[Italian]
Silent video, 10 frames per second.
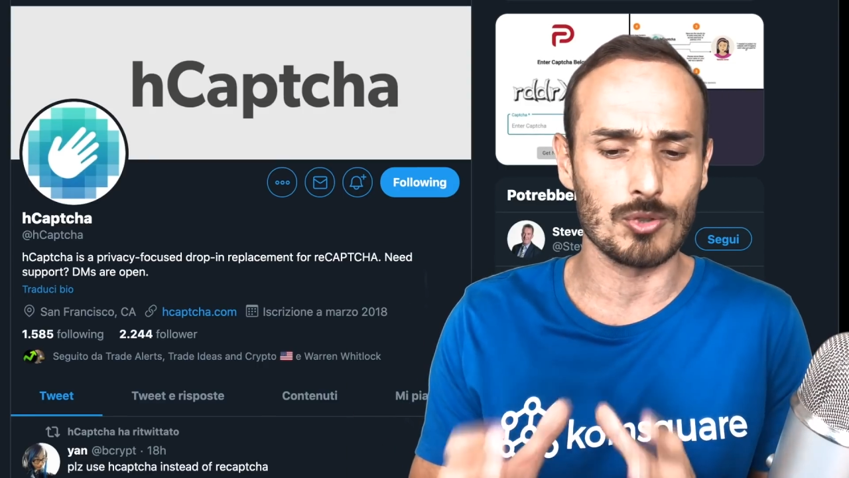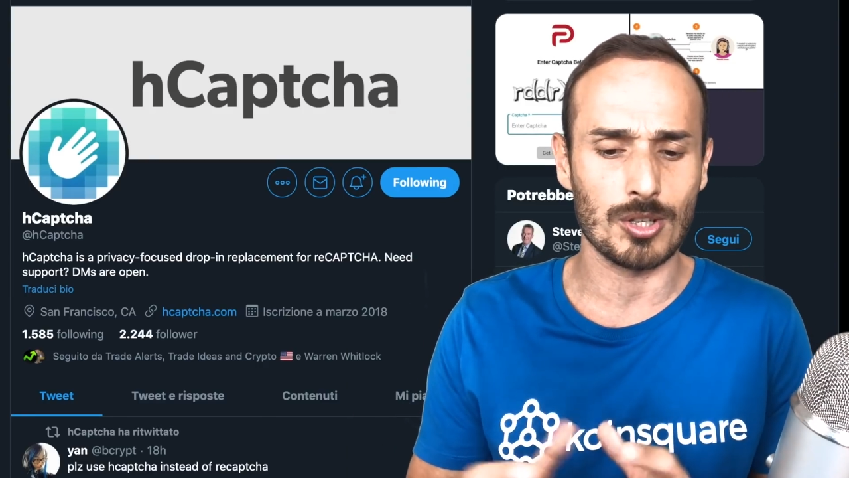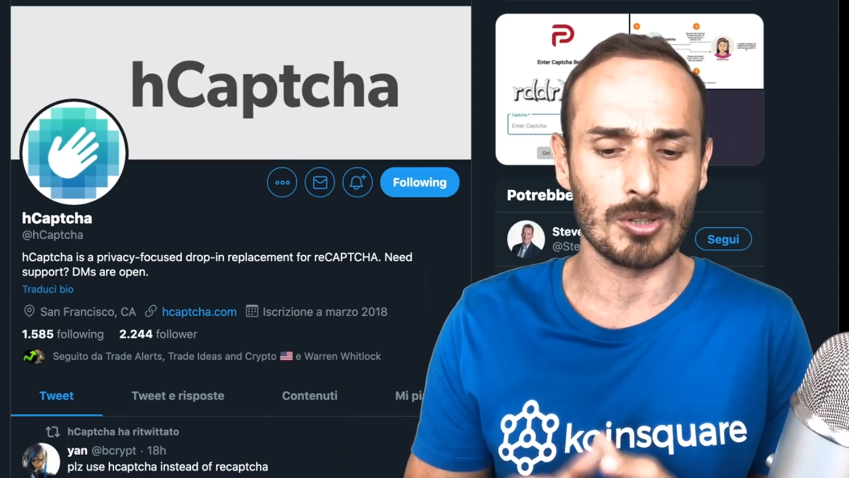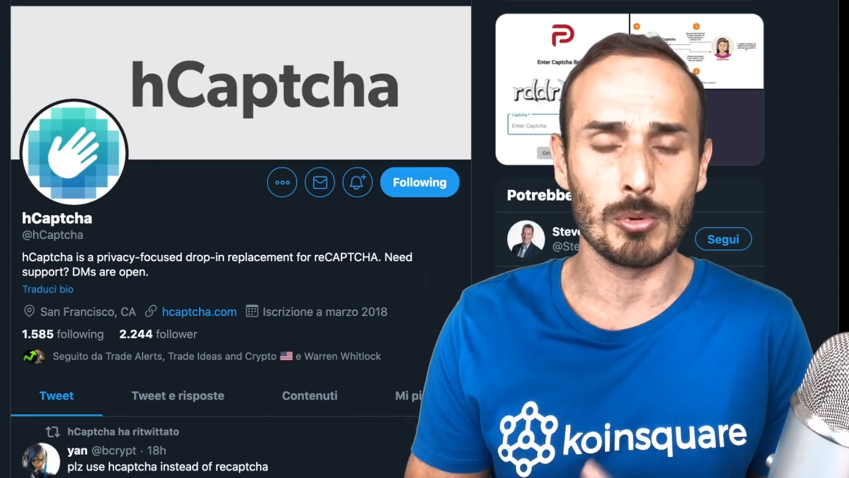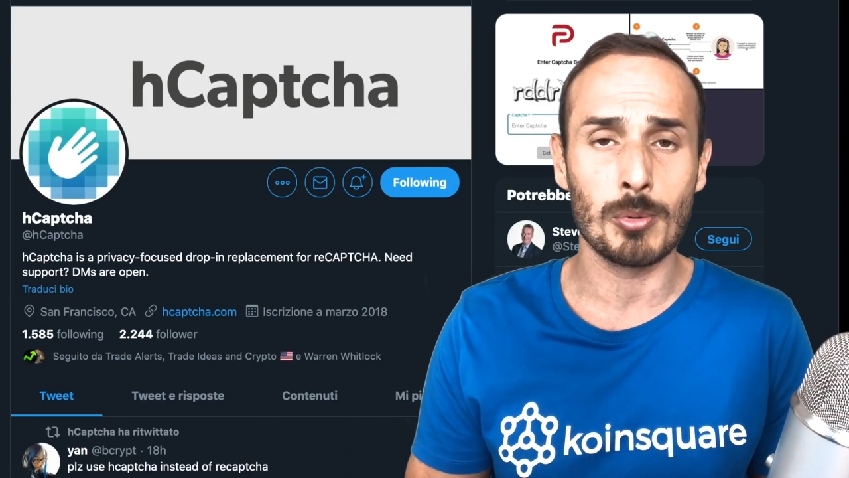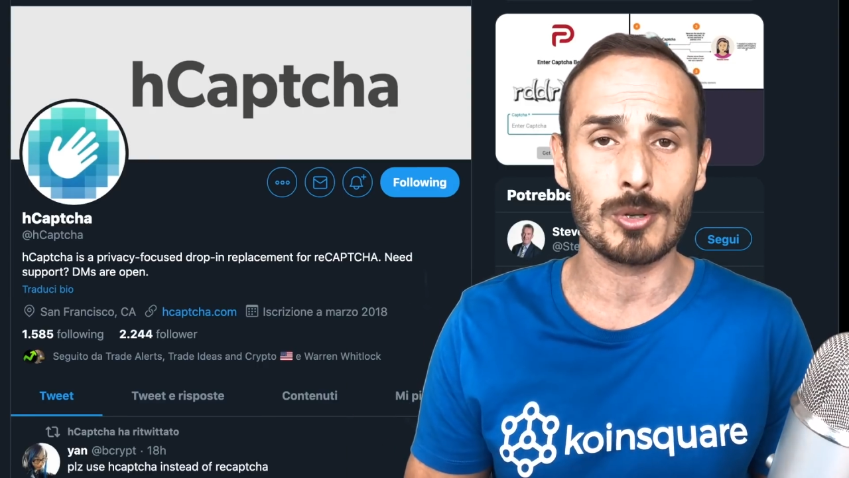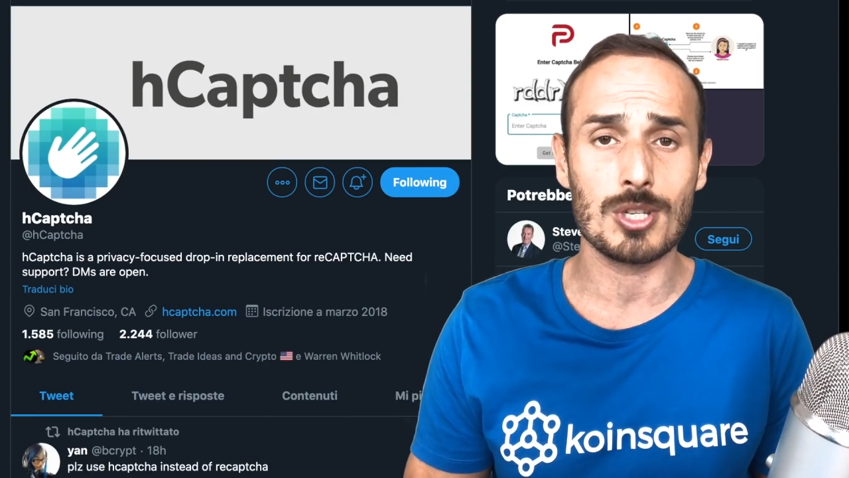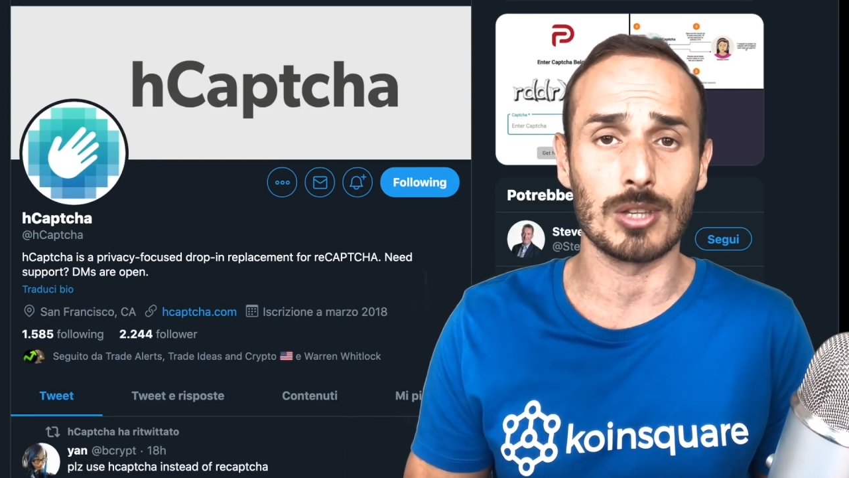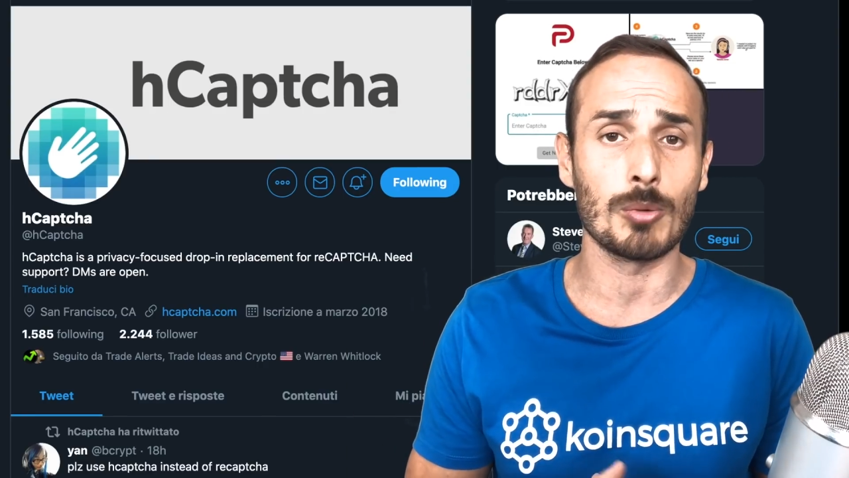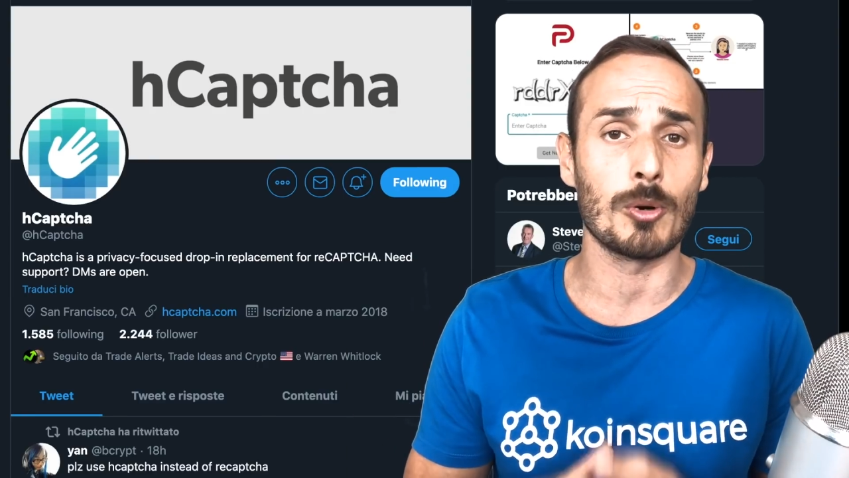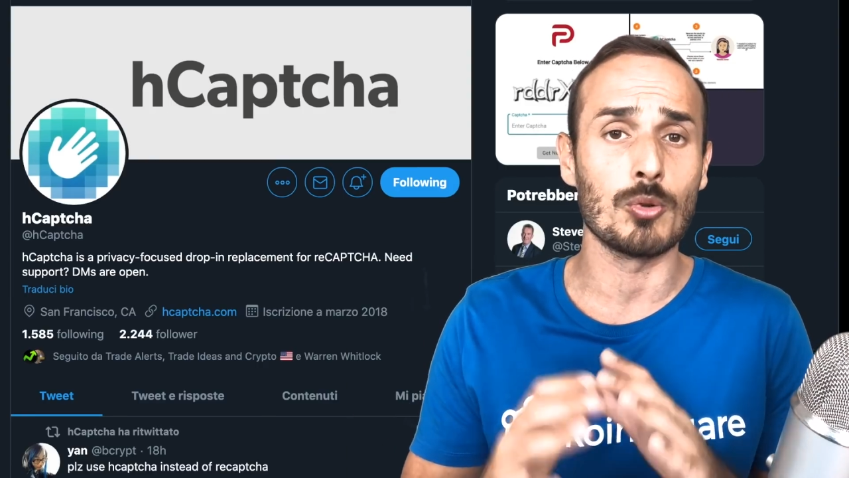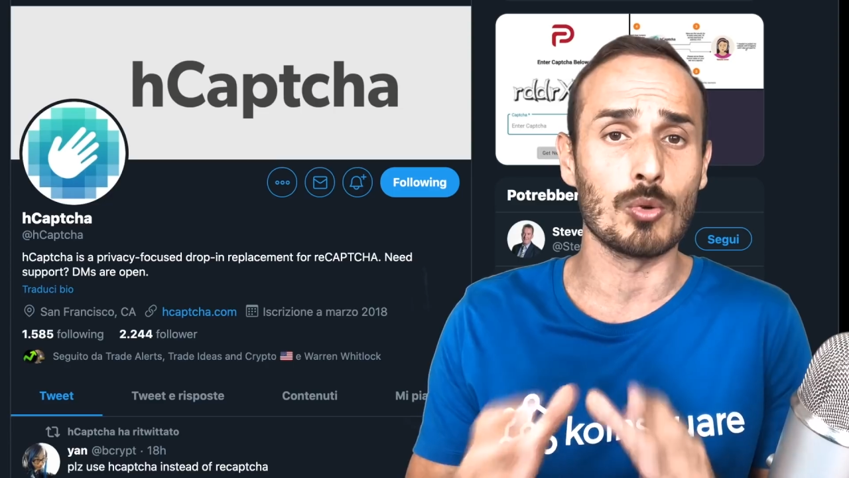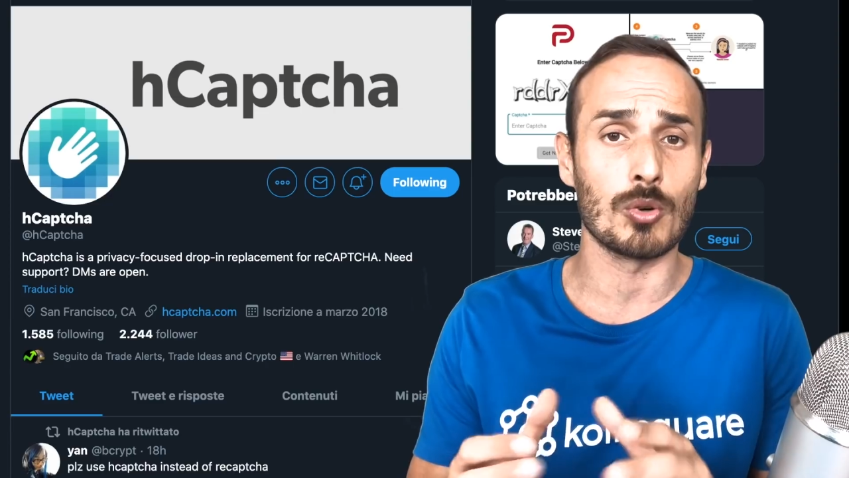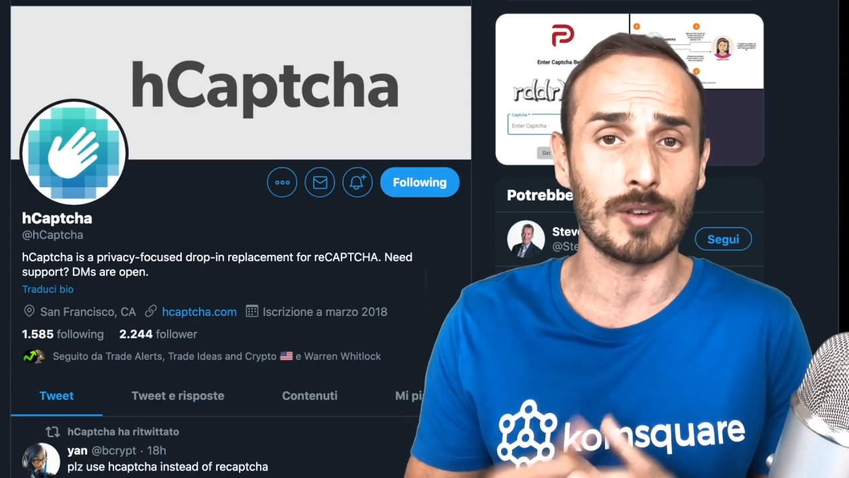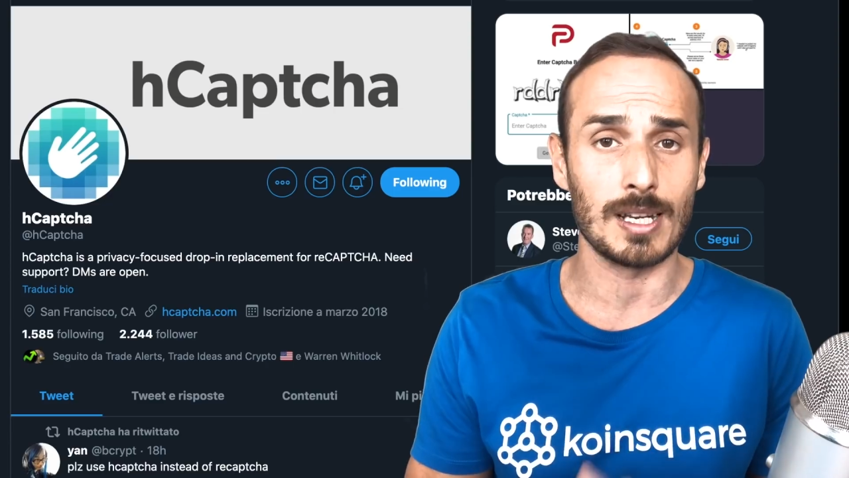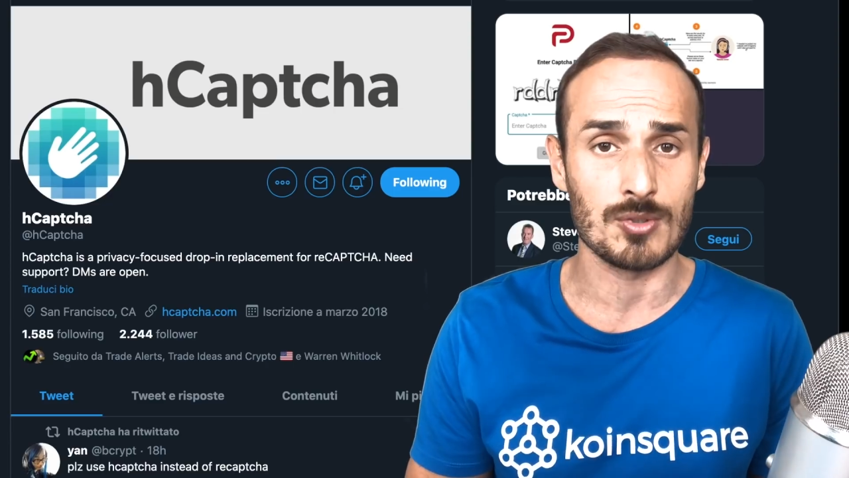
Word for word: un certo tipo di progetto, poi ognuno fa